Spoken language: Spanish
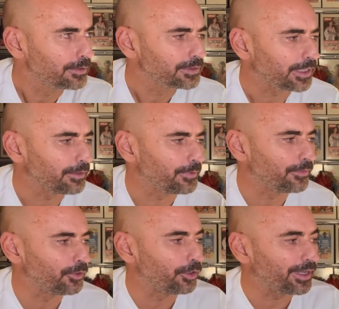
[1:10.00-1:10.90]
Estáis
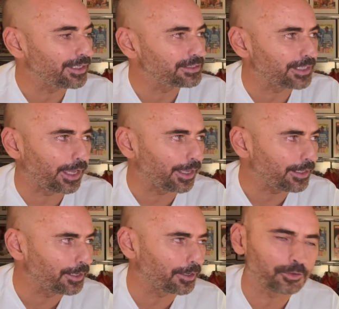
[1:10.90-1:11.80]
viendo, está
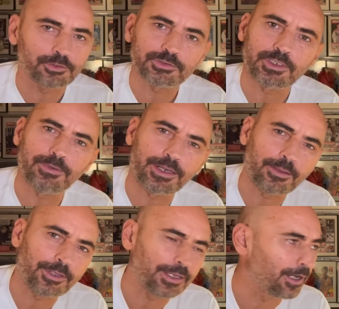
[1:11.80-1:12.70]
irreconocible Ana
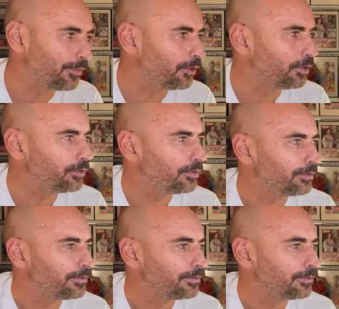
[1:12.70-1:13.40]
María Aldón.